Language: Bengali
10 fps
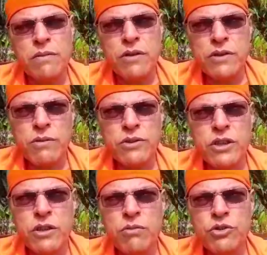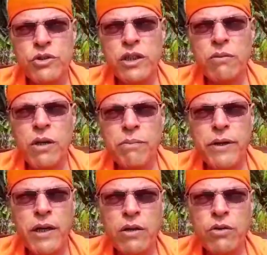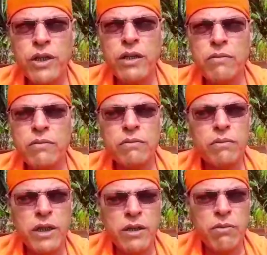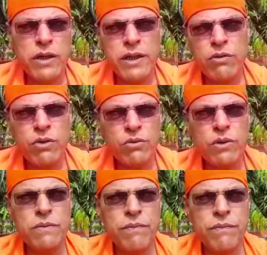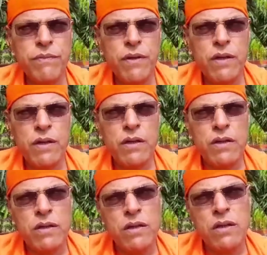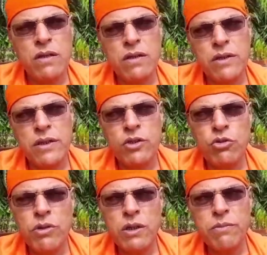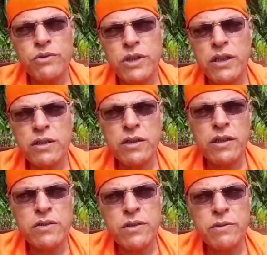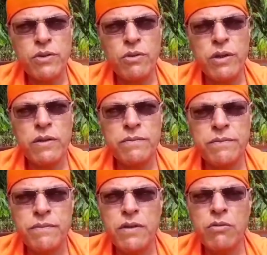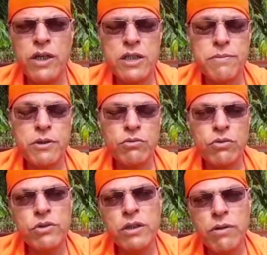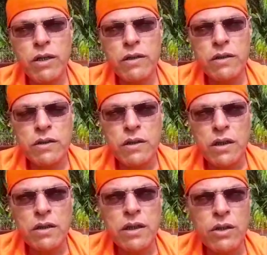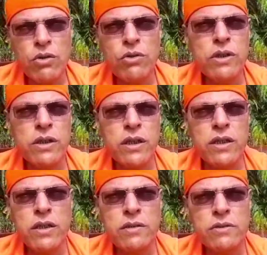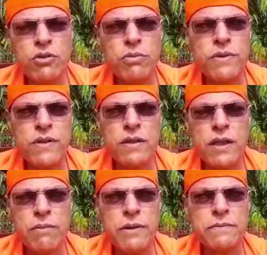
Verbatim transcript: গত বছরের মতনই আমরা প্যান্ডেল করে বাইরে মাঠে করব আর কুমারী পূজা ইত্যাদি সবই হবে আমরা এক্সপেক্ট করব এবার অনেক লোক এখানে উপস্থিত থাকবে